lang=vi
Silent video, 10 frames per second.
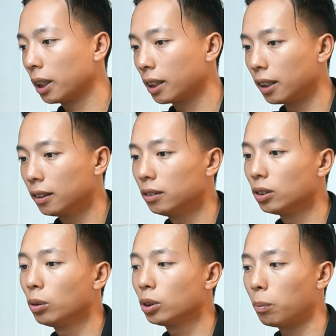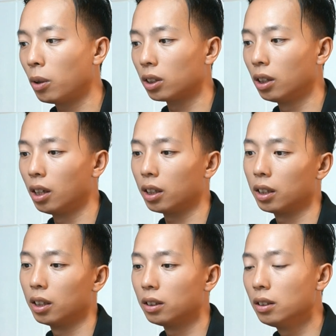máy tính giúp cho mọi người
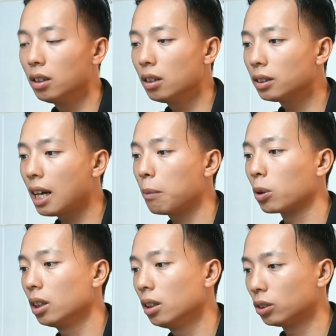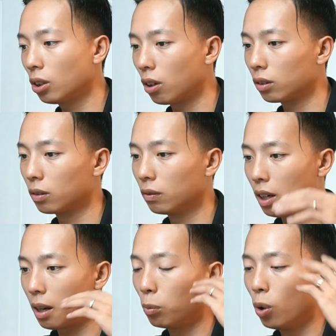đưa ra một cái lựa chọn
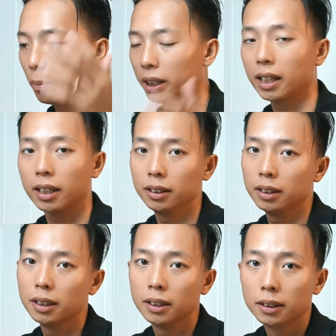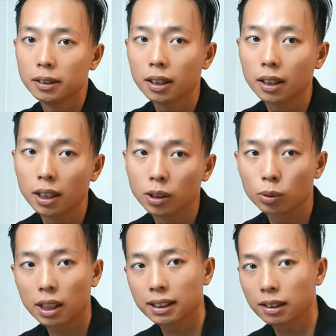và mua máy tính trước khi
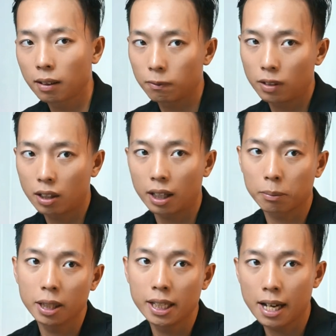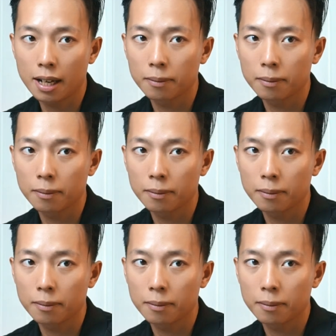chúng ta gia nhập vào ngành media.